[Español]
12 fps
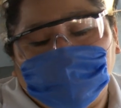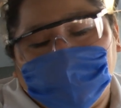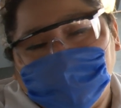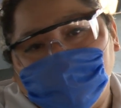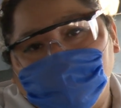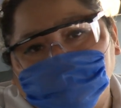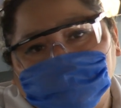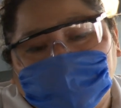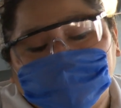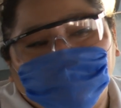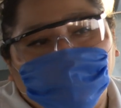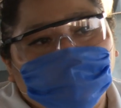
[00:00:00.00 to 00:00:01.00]
a un
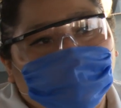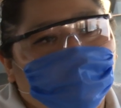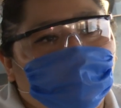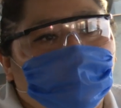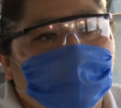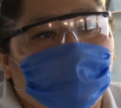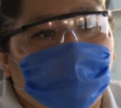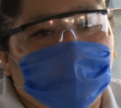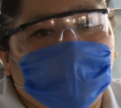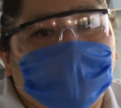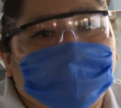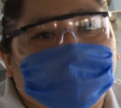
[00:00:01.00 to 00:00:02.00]
transporte público
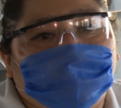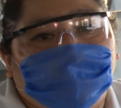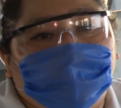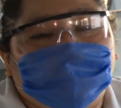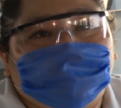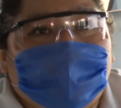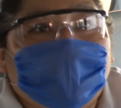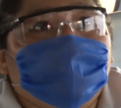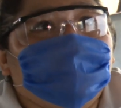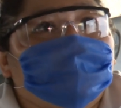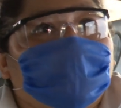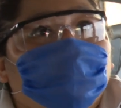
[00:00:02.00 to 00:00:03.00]
y se han
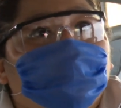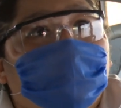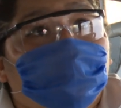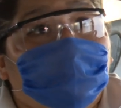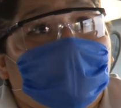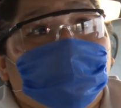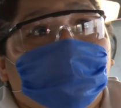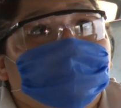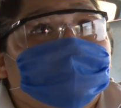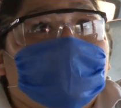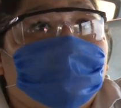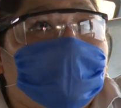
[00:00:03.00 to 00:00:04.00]
quitado del lugar donde
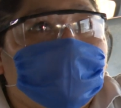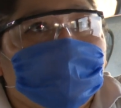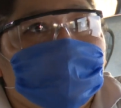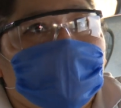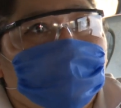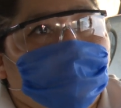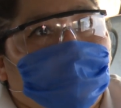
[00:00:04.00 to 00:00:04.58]
estaba ella